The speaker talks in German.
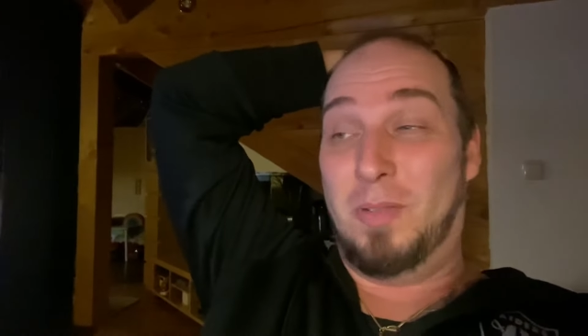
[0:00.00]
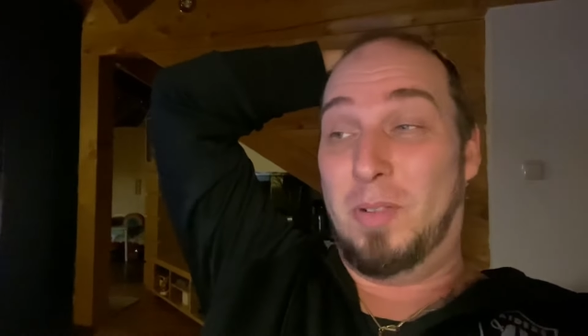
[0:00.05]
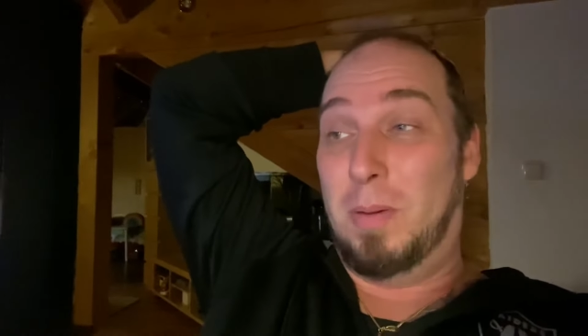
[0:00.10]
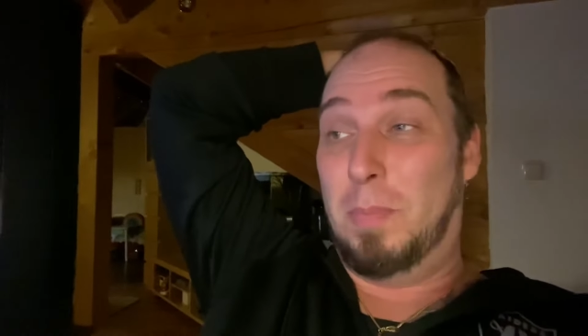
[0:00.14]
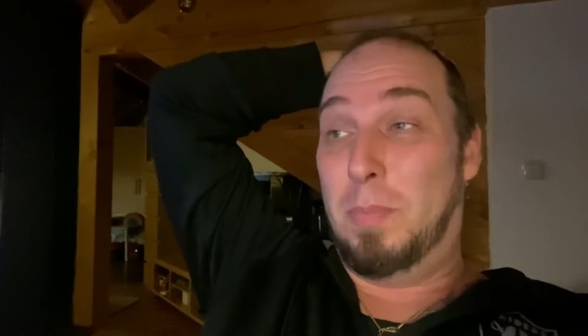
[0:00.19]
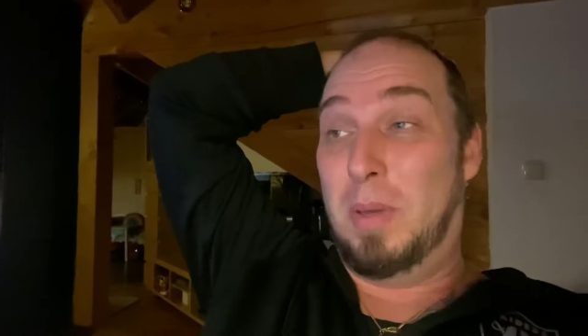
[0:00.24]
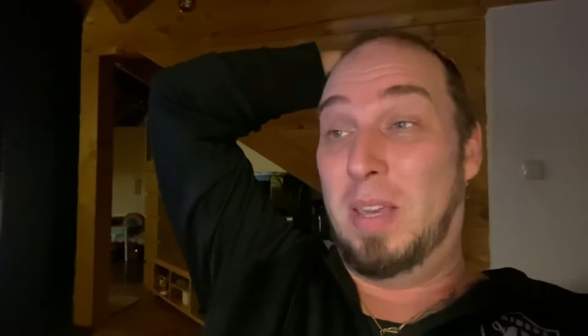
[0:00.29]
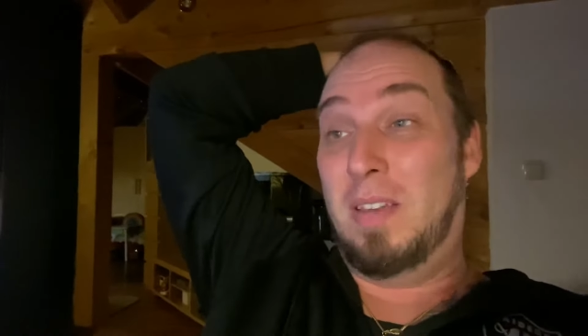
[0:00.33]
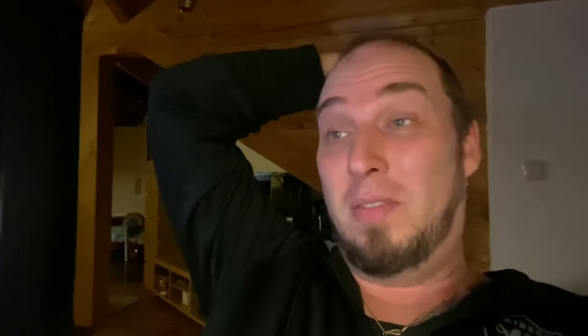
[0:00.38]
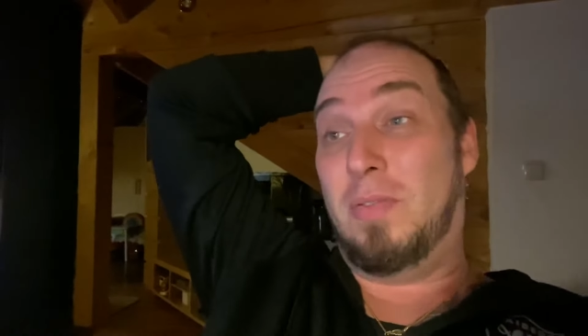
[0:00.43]
oder
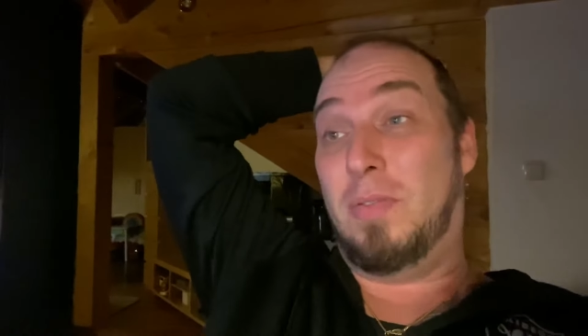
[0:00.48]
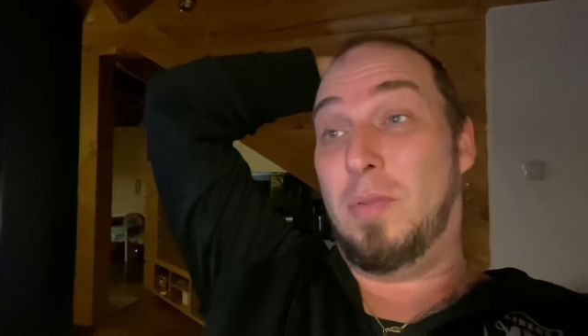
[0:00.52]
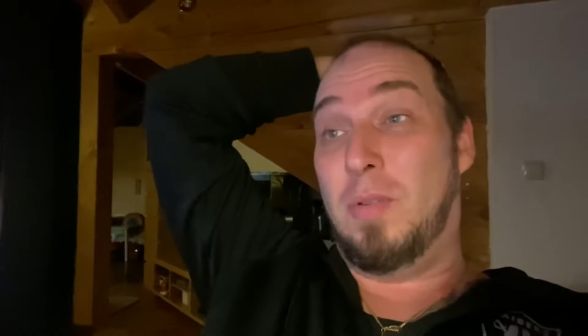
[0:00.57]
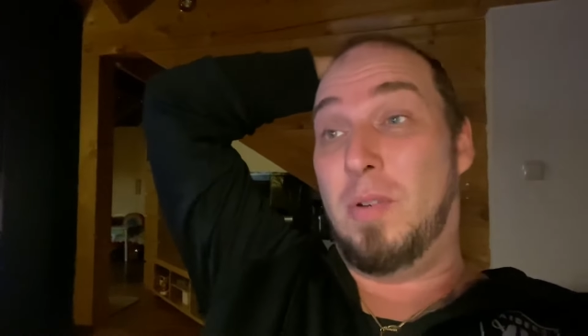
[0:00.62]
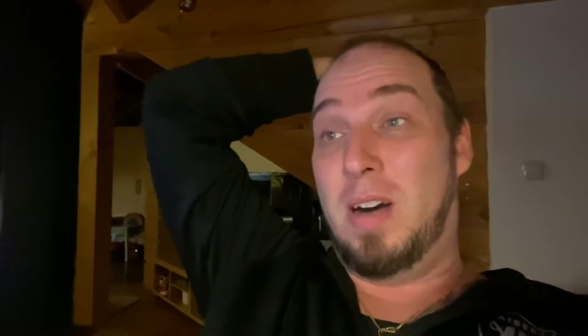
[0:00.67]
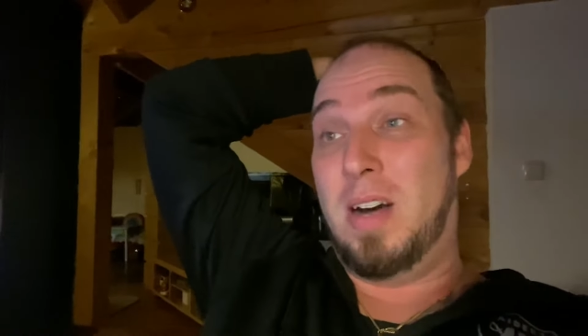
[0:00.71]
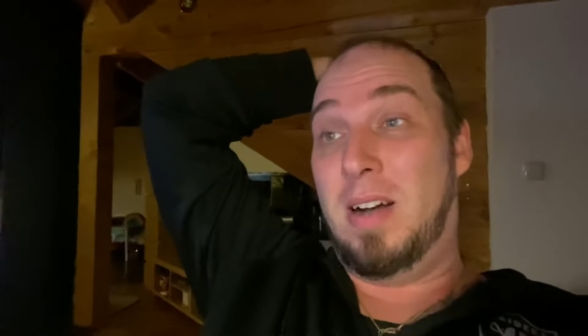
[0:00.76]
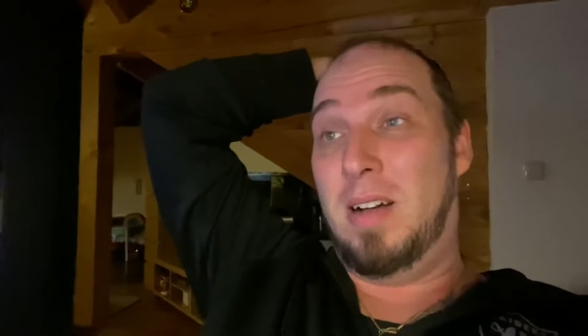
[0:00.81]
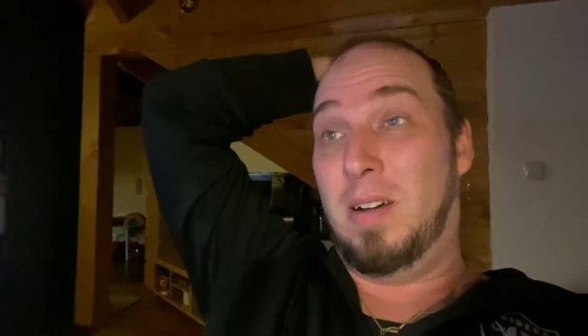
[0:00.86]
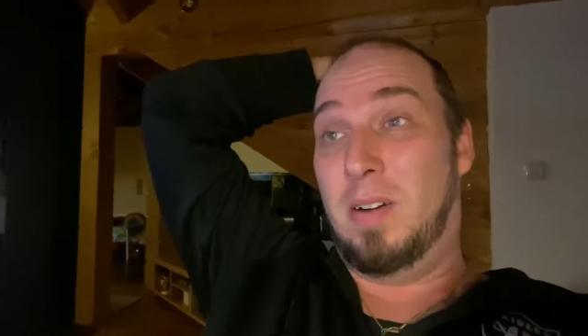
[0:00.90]

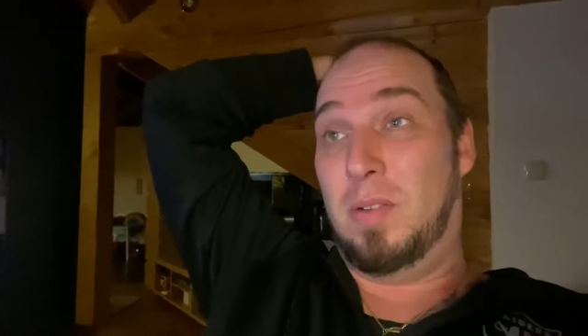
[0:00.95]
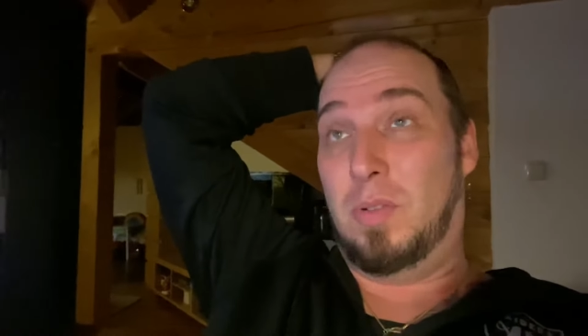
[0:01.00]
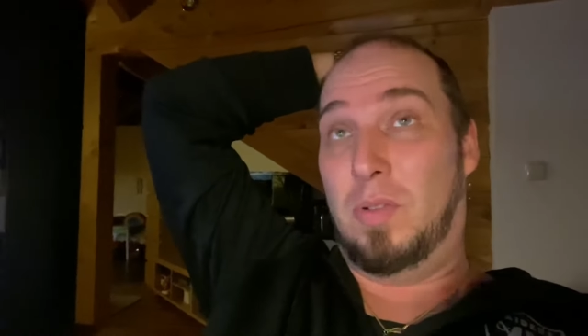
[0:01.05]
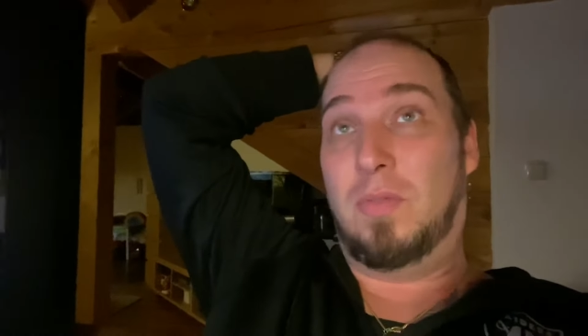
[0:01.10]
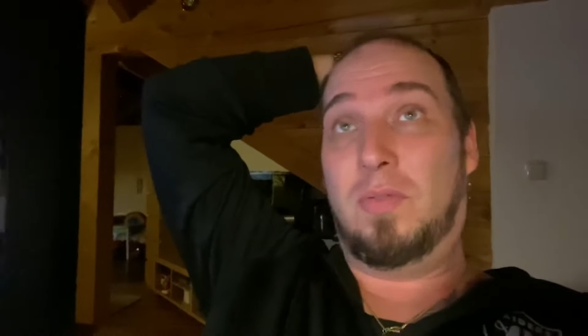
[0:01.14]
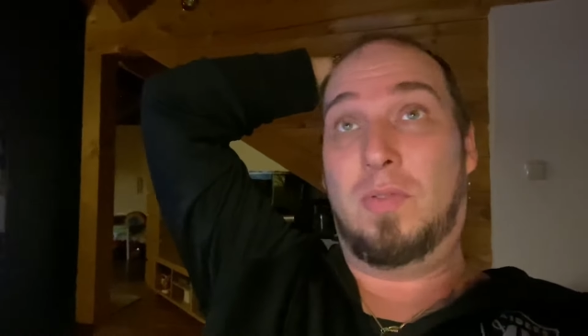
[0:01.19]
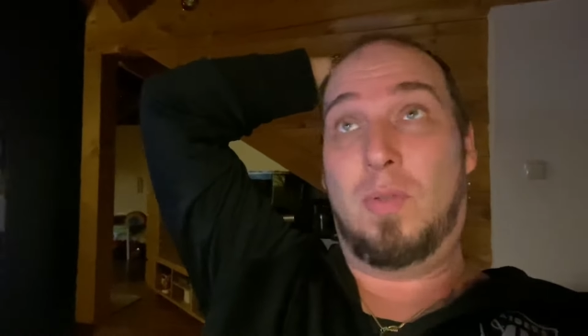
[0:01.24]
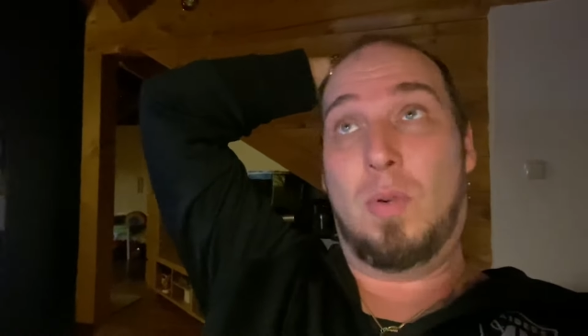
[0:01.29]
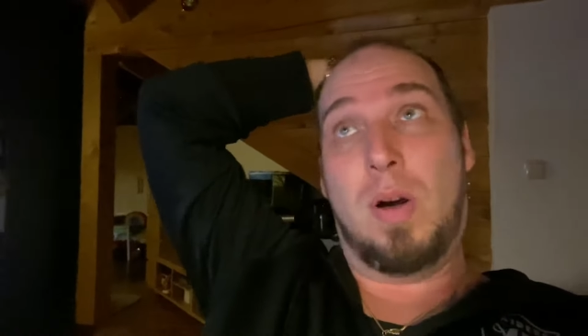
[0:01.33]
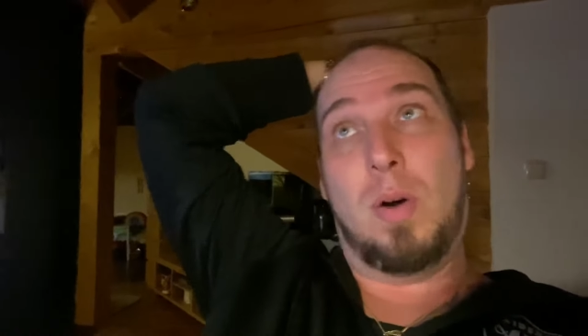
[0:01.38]
bevor, also
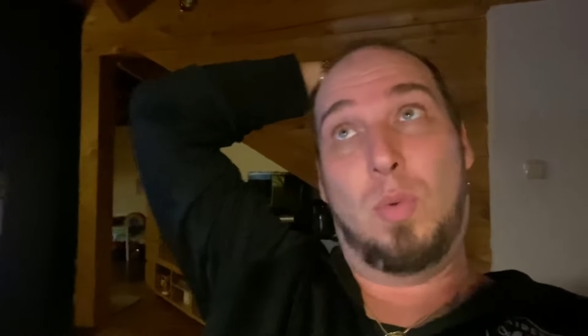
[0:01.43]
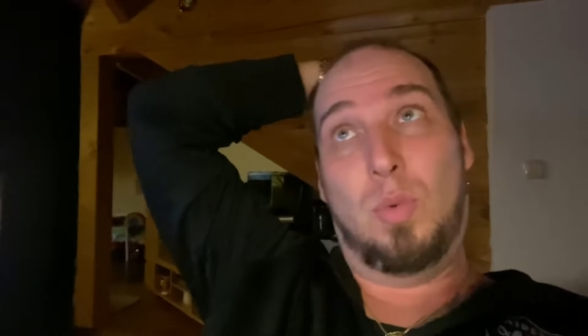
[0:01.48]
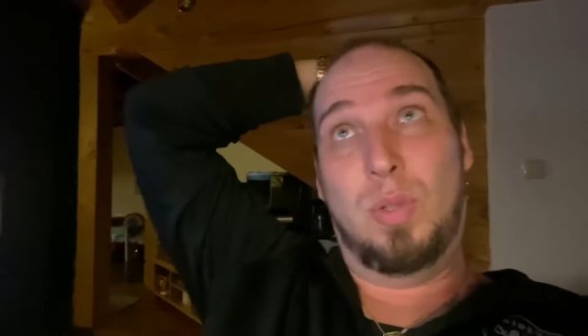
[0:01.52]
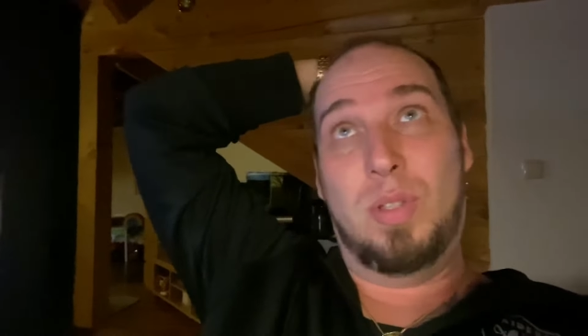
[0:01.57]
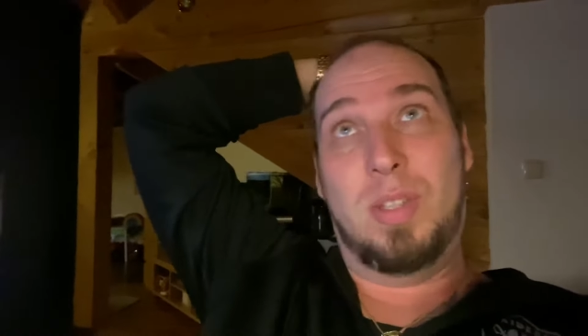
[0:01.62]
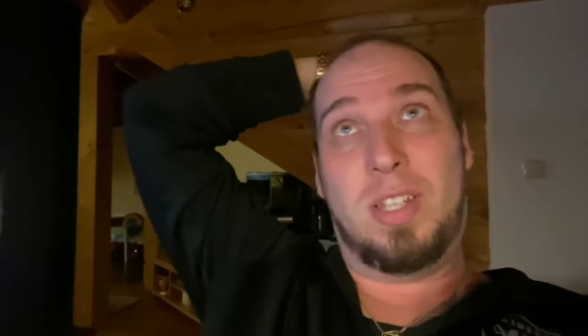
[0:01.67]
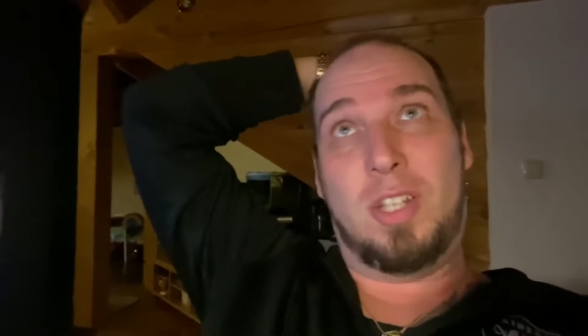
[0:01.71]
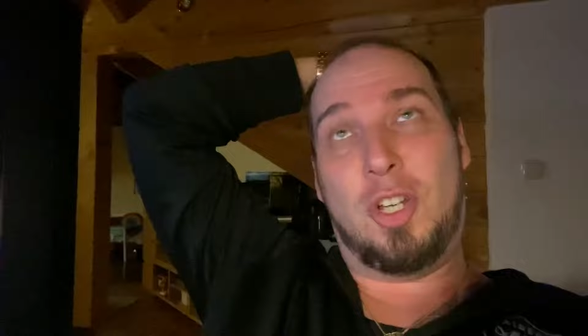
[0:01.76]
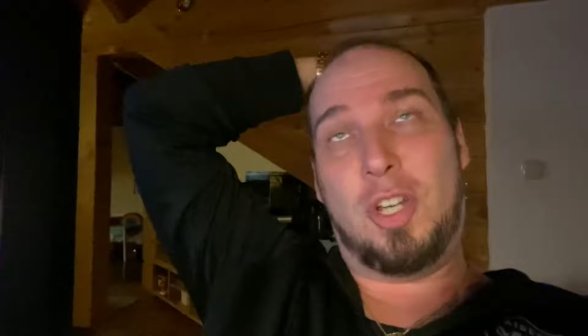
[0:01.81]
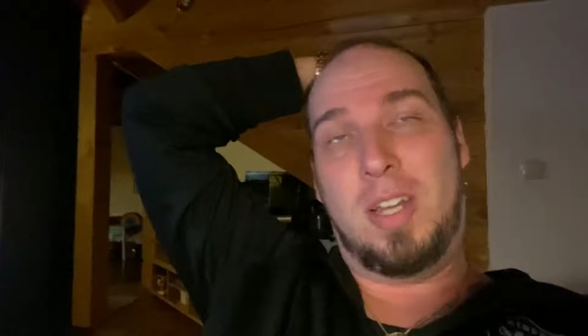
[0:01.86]
vor
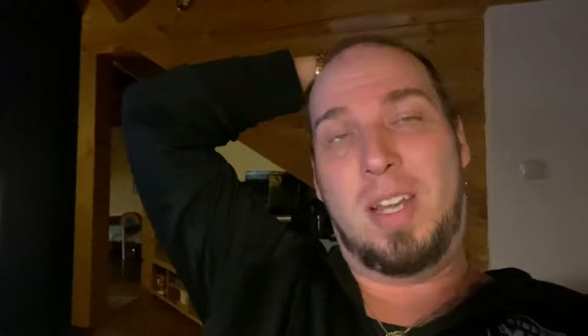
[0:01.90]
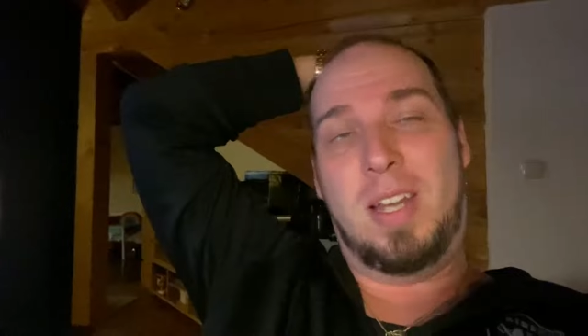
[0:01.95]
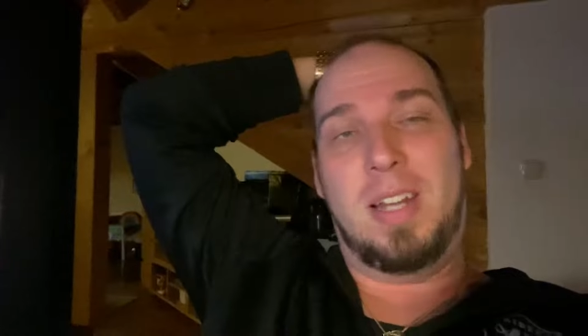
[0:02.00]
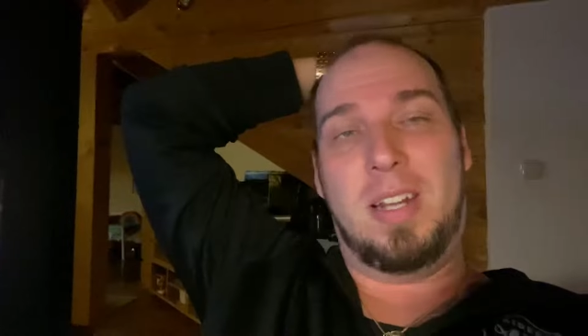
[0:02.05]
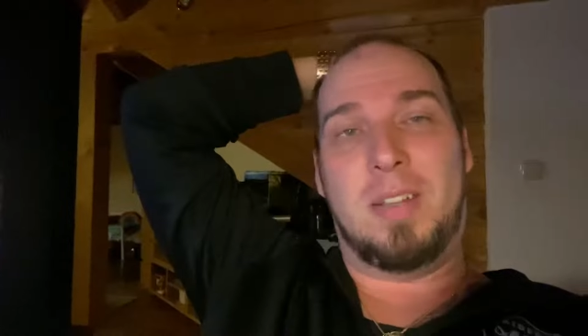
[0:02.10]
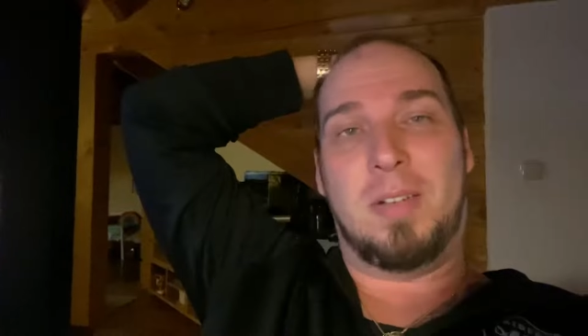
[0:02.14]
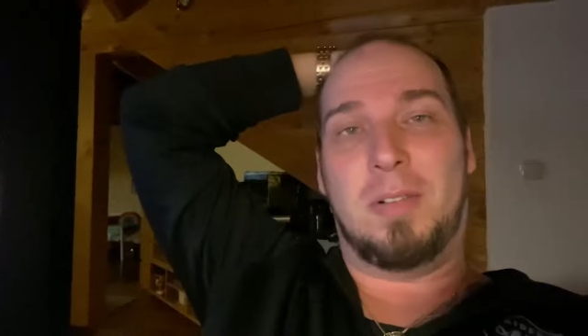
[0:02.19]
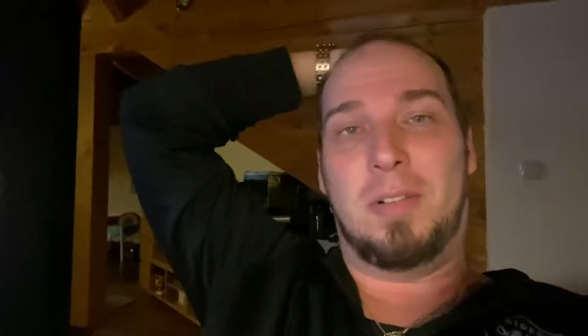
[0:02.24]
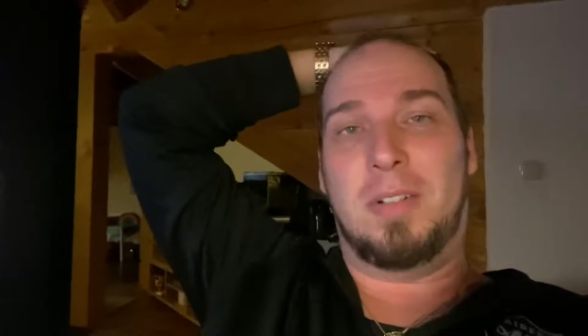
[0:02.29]
uns steht.